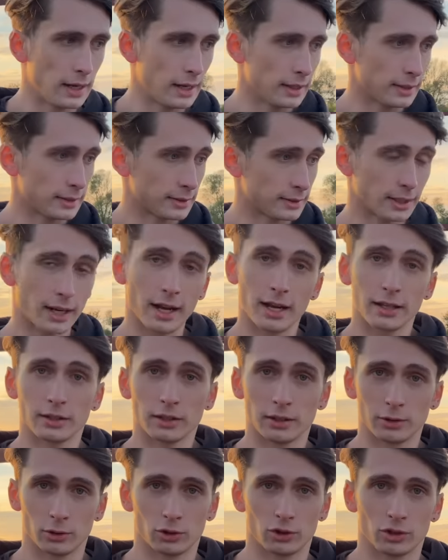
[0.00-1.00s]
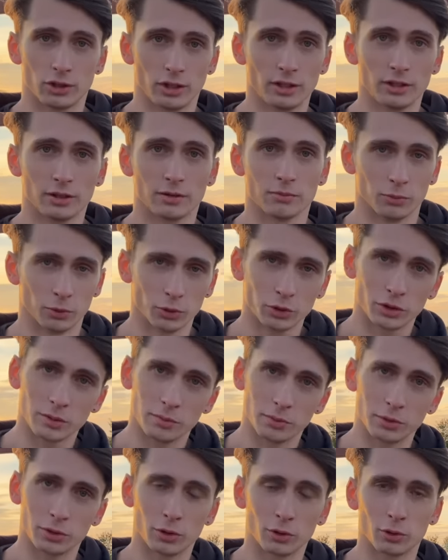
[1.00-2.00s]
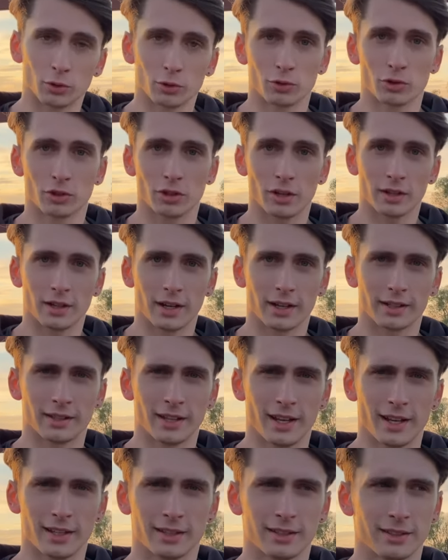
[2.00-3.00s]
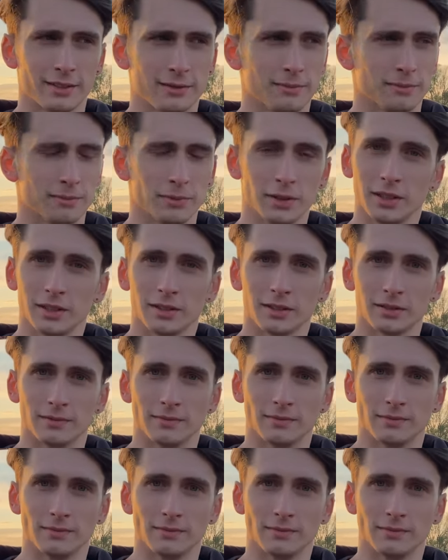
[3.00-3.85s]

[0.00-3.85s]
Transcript: странное ощущение, будто бы ты тут уже когда-то был.